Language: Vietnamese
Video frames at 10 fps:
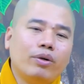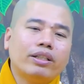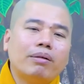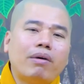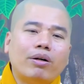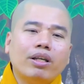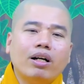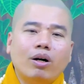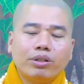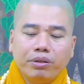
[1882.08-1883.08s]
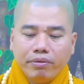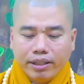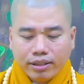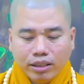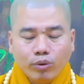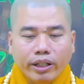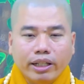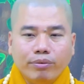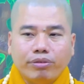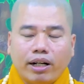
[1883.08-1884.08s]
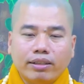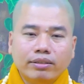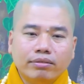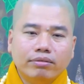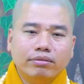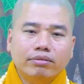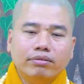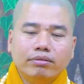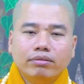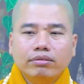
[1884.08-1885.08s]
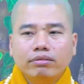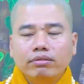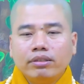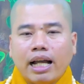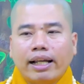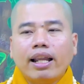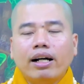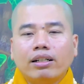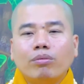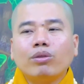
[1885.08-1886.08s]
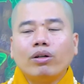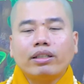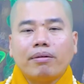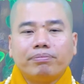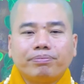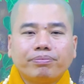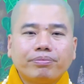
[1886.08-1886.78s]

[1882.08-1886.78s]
Nguyện Tam Bảo gia hộ cho quý vị tính nguyện niệm Phật Cả đời không thối tâm